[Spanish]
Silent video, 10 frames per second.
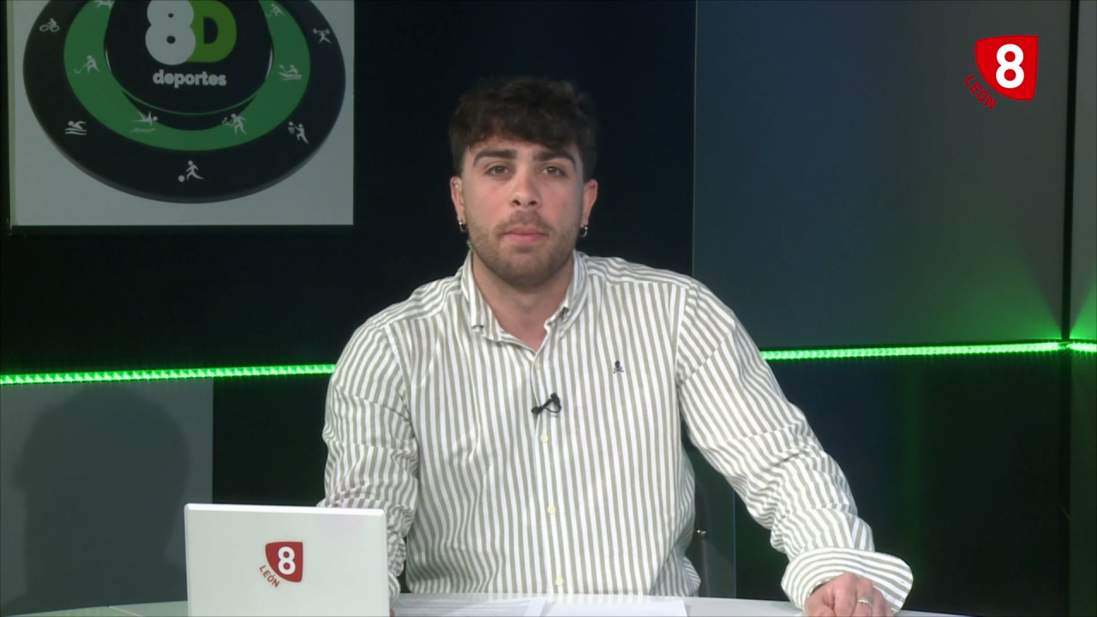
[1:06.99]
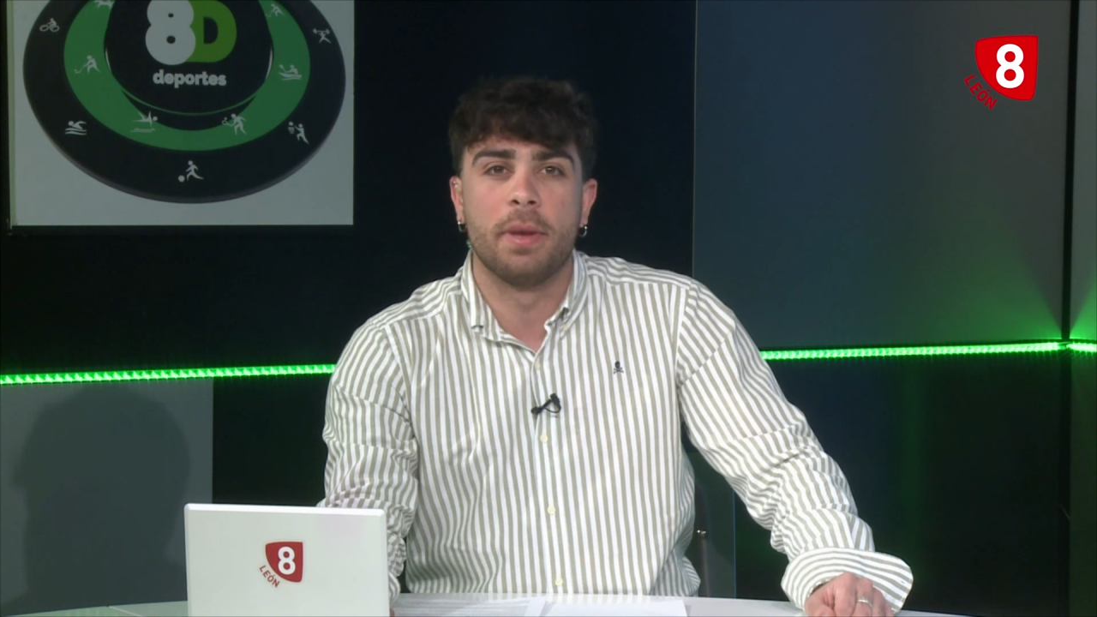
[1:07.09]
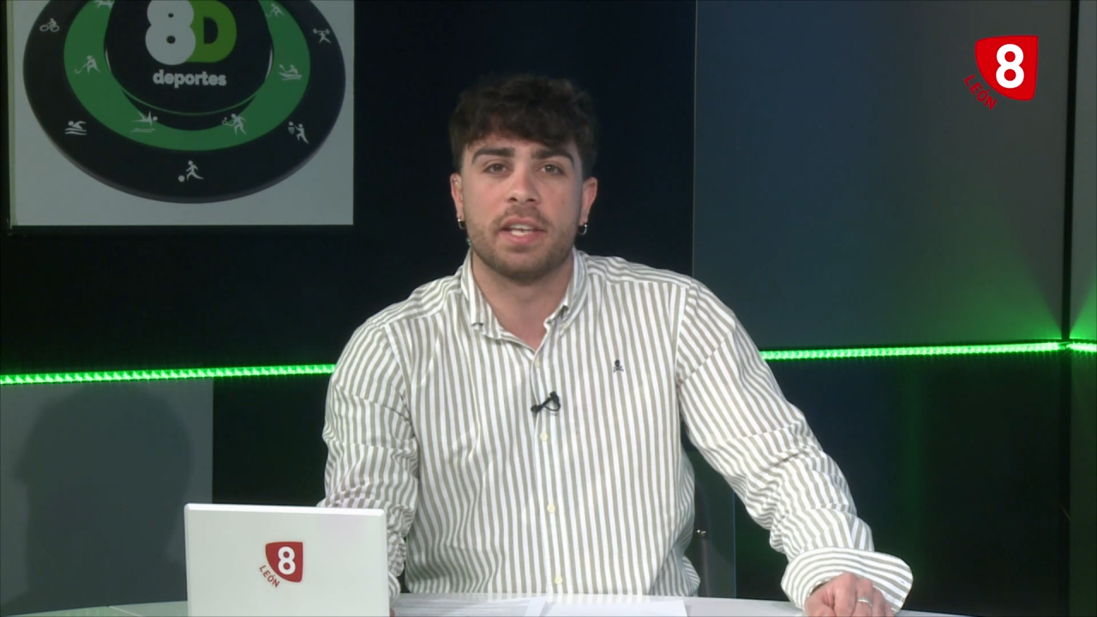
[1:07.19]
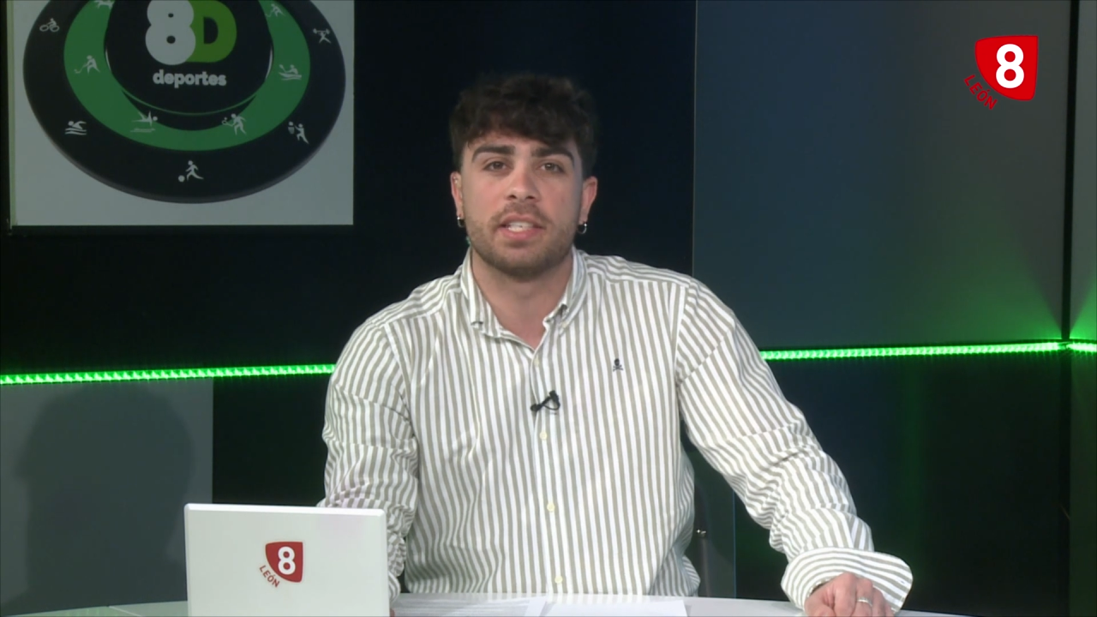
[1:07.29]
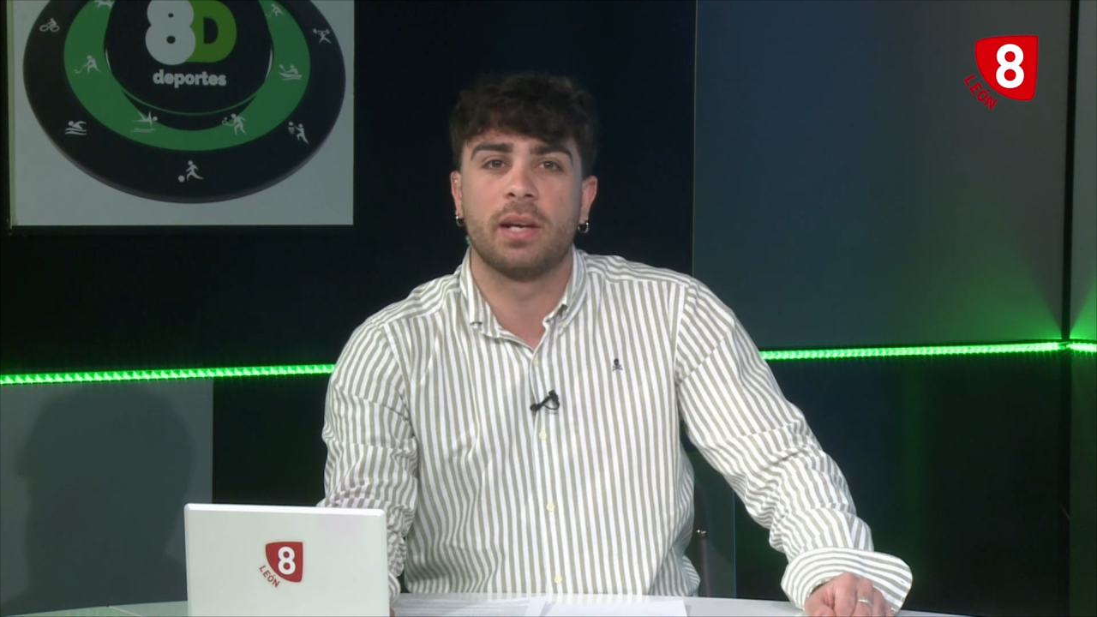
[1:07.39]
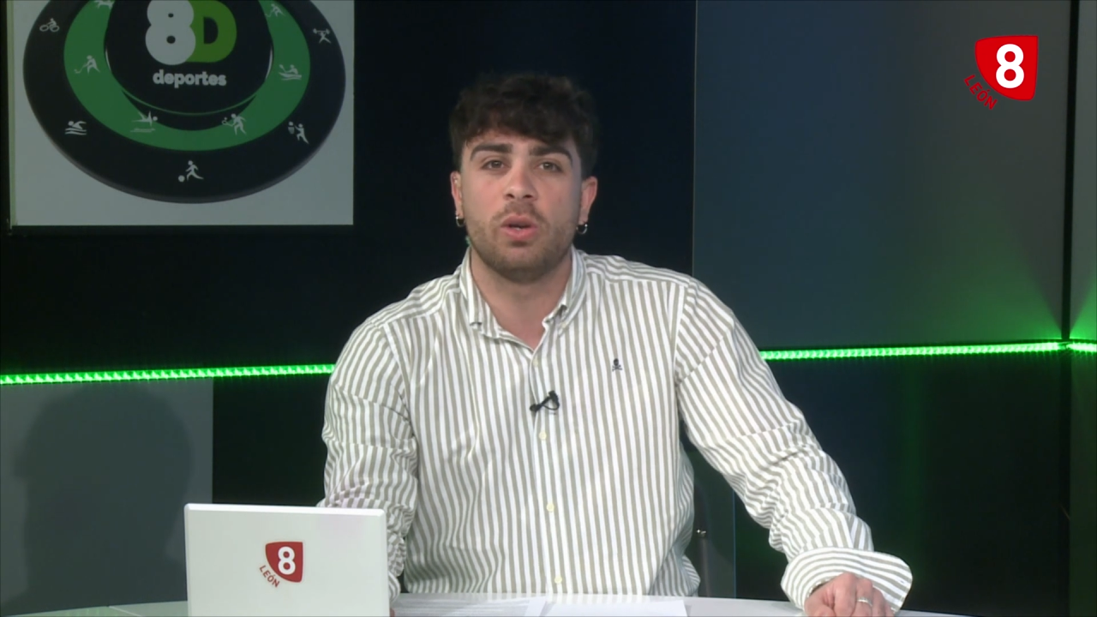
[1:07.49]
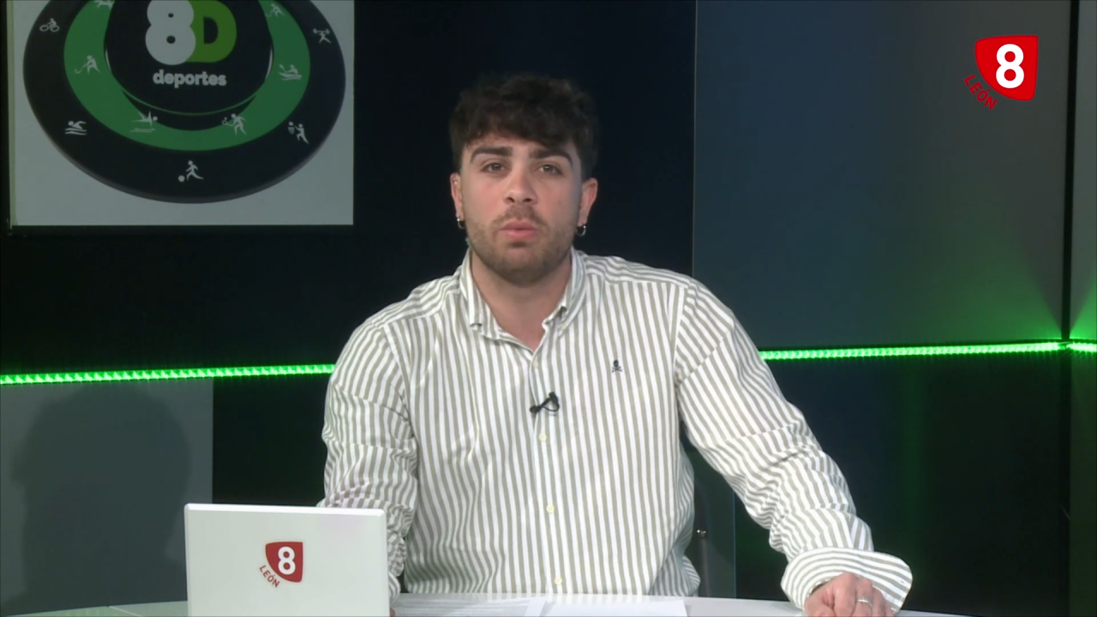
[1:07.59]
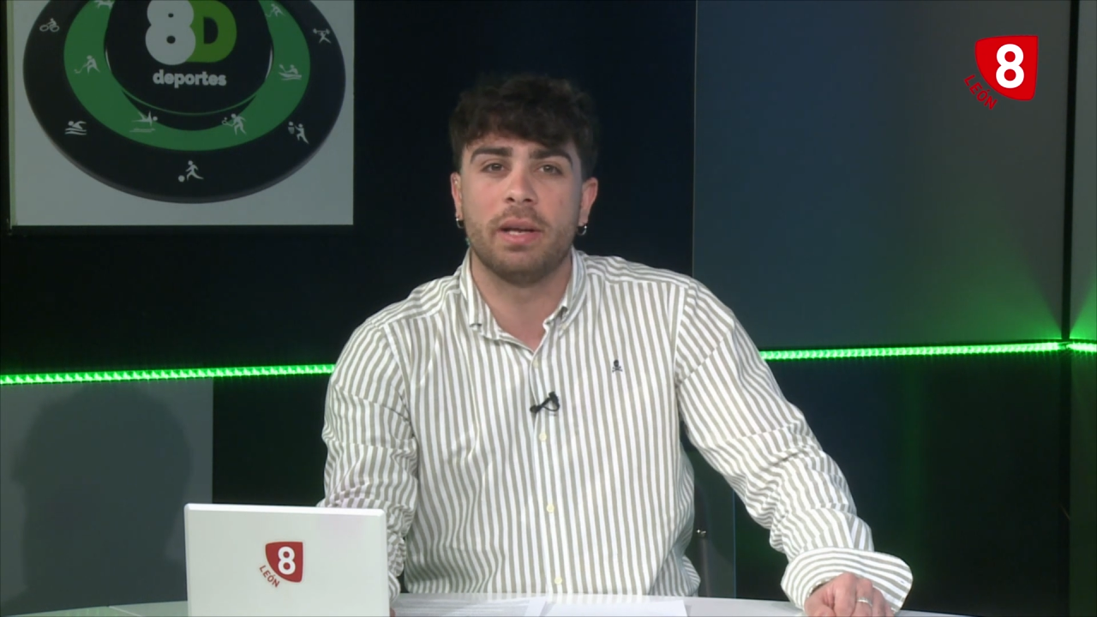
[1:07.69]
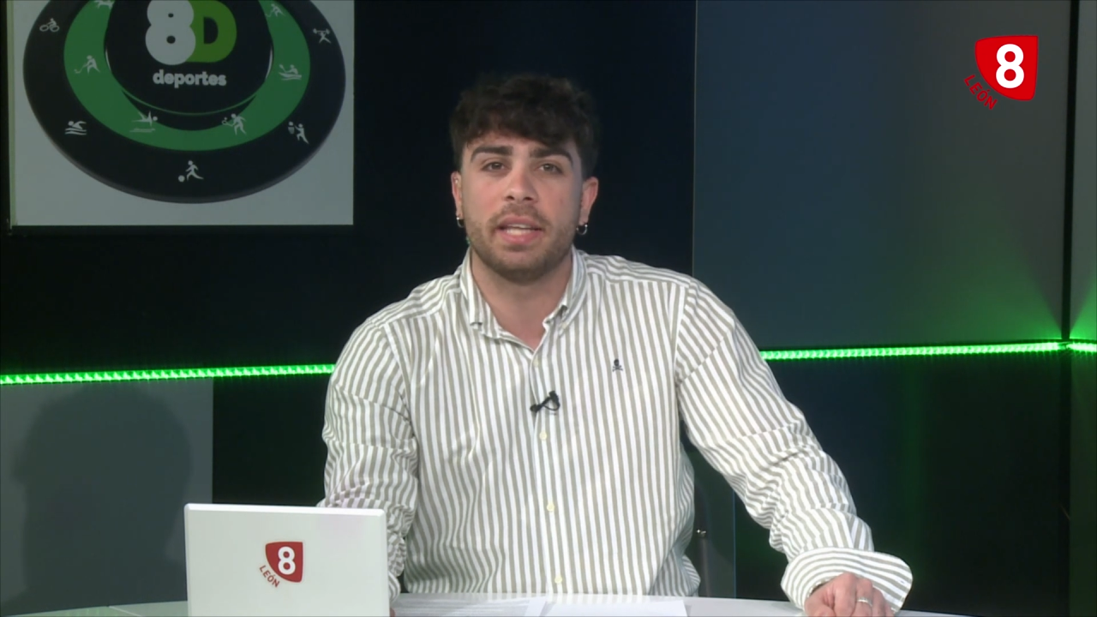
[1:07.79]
mientras el club